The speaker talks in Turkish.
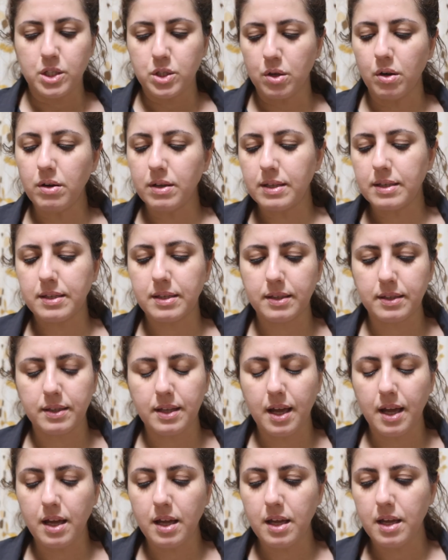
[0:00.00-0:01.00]

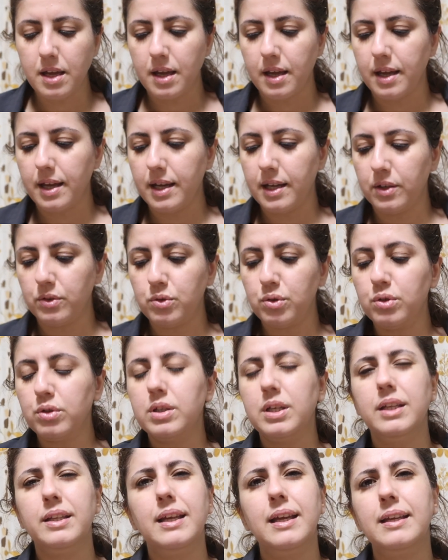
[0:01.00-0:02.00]
Sonrasında e,
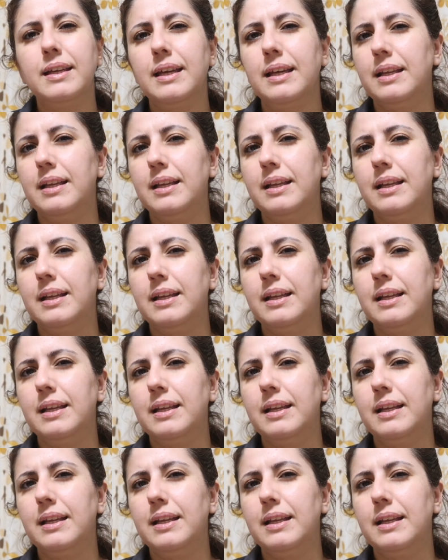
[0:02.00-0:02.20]
Türkiye'den